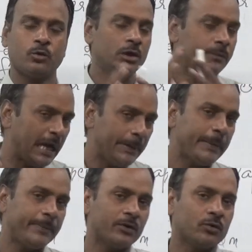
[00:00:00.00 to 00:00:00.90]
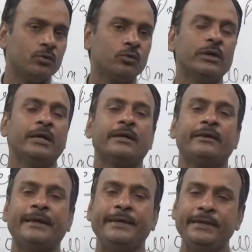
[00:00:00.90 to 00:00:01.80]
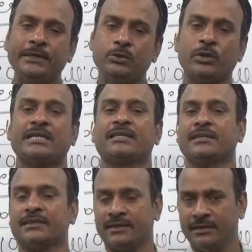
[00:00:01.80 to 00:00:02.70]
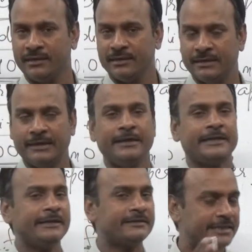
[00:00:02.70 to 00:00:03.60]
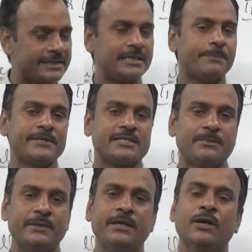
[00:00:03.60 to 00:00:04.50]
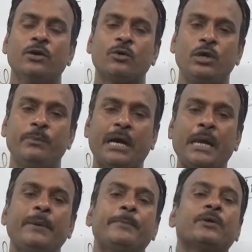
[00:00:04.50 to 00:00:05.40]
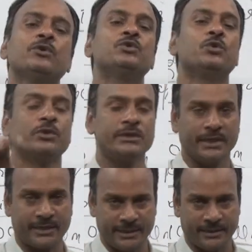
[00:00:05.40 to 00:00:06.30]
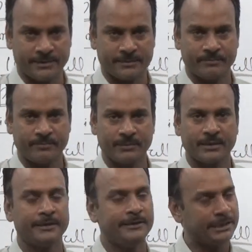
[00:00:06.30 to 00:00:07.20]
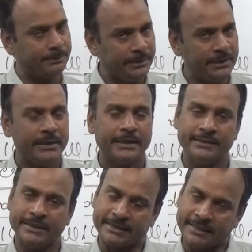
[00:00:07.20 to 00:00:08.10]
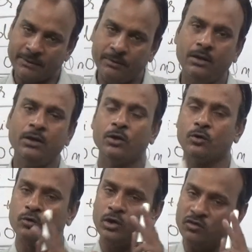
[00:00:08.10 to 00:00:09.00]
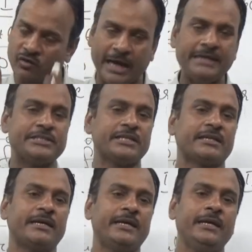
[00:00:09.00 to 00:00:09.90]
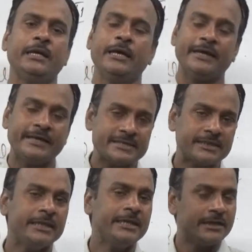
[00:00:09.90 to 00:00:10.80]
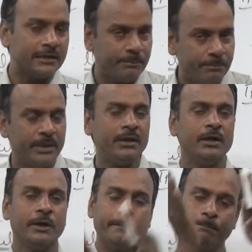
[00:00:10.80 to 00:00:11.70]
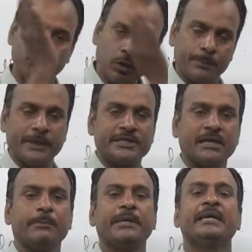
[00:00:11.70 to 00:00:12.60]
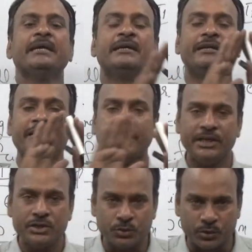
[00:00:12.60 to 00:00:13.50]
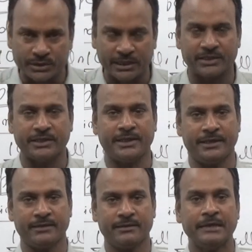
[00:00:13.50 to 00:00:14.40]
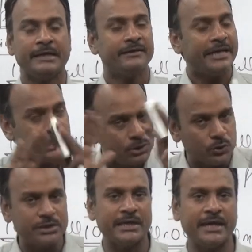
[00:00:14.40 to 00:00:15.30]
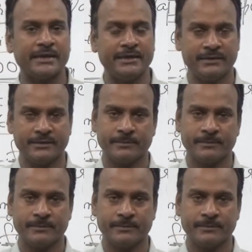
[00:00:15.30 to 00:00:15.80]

क्वालिफाई पेपर को नहीं जोड़ा जाता था लेकिन सिक्स जेपीएससी में क्वालिफाई पेपर को जोड़ दिया गया यद्यपि यह केवल क्वालिफाइंग नेचर का है इसकी नंबर मुख्य परीक्षा में नहीं जोड़ी जाती है नहीं जोड़ी जाएगी